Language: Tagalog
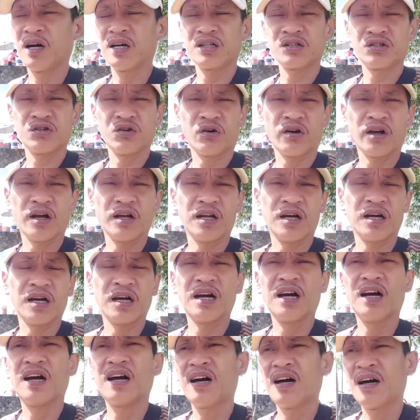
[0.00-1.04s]
uh, istorya ng
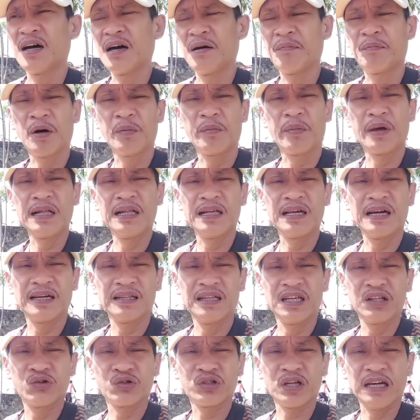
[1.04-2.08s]
uh, pamilya
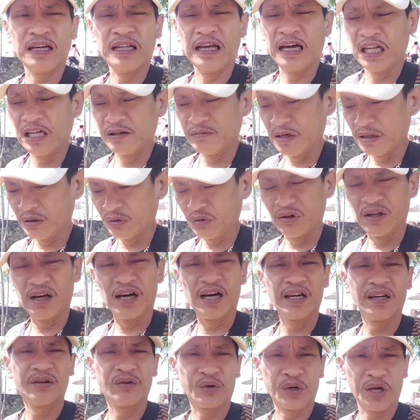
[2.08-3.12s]
dito sa ilalim ng
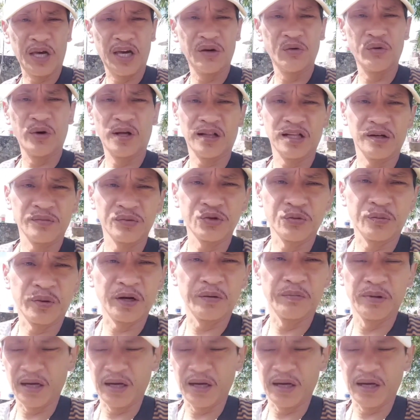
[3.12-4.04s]
tulay. Okay, welcome to my